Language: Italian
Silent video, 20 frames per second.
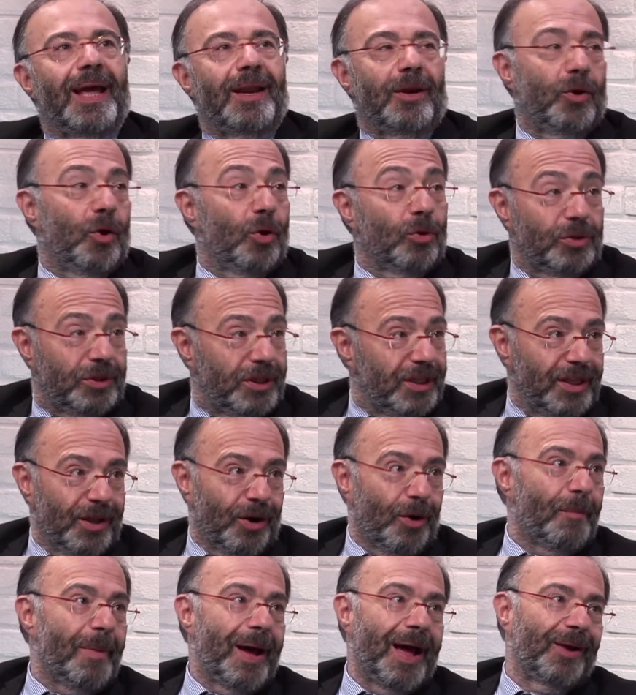Non ti
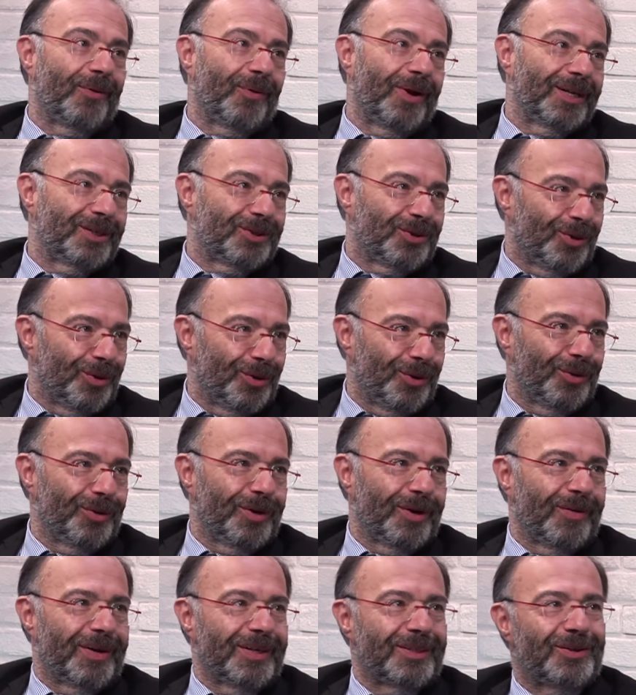dirò mai quali sono gli
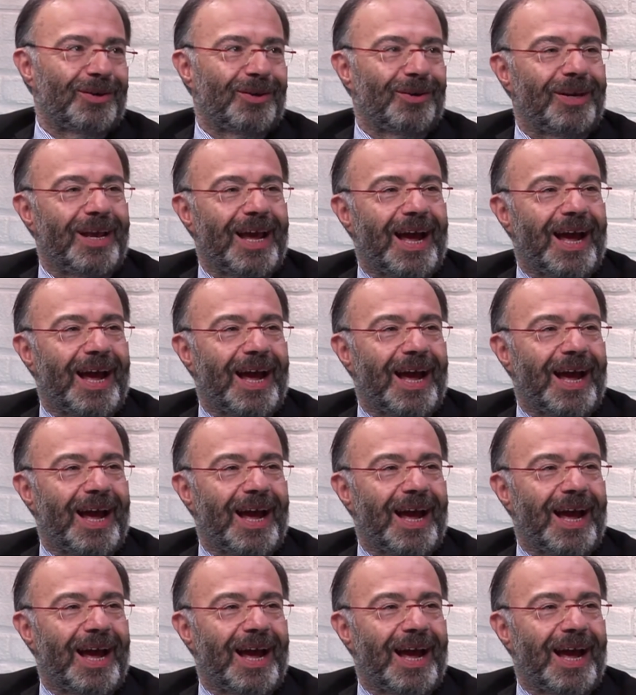uni e quali sono gli